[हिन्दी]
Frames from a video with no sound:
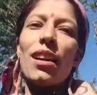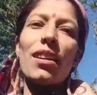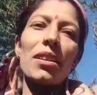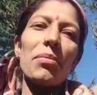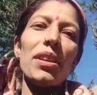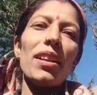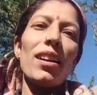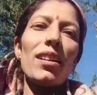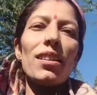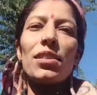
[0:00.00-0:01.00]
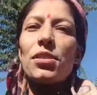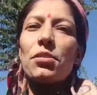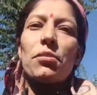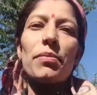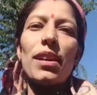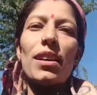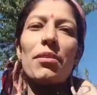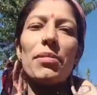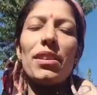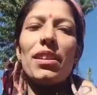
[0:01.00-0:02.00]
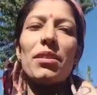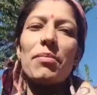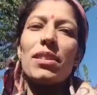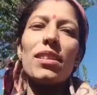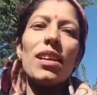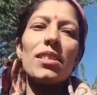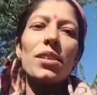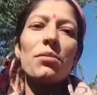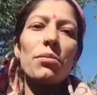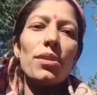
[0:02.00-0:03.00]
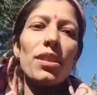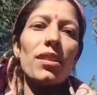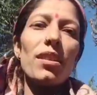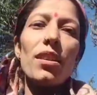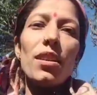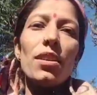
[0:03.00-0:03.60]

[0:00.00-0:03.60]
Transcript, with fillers: खाना भी नहीं खाना किसी को बनाना भी नहीं है बस ऐसे ही सो जाना है